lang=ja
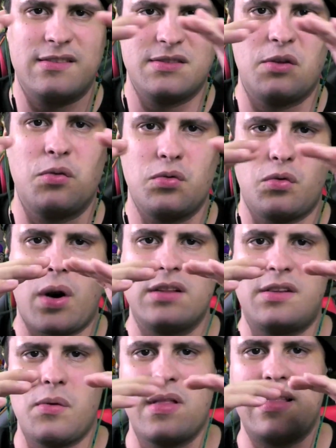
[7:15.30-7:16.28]
なやつで
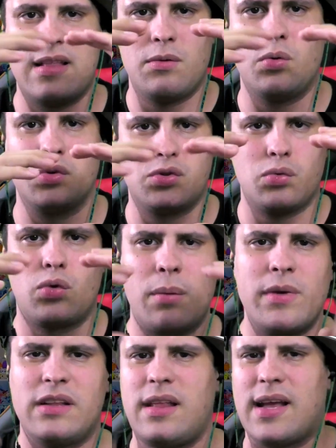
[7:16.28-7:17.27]
ドラっていうのは、ね、ちょっと
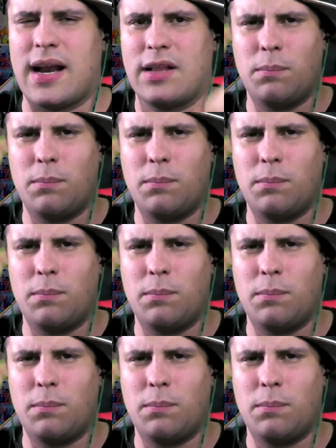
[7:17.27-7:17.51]
ドラムやってないか